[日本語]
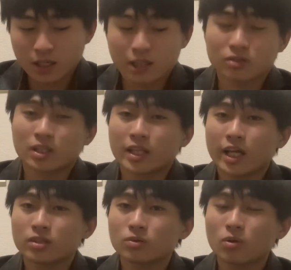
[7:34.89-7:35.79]
あとね、
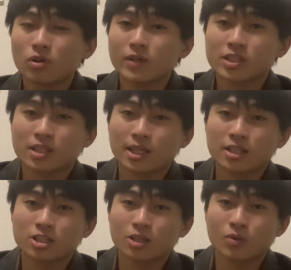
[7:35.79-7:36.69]
寝るところはしっか
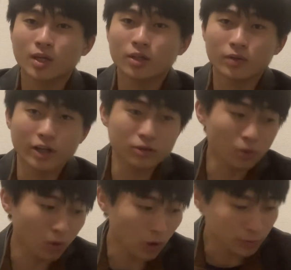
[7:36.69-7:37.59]
りした方がいいよ、寝ると
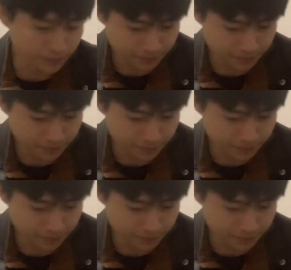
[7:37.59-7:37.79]
ころ。う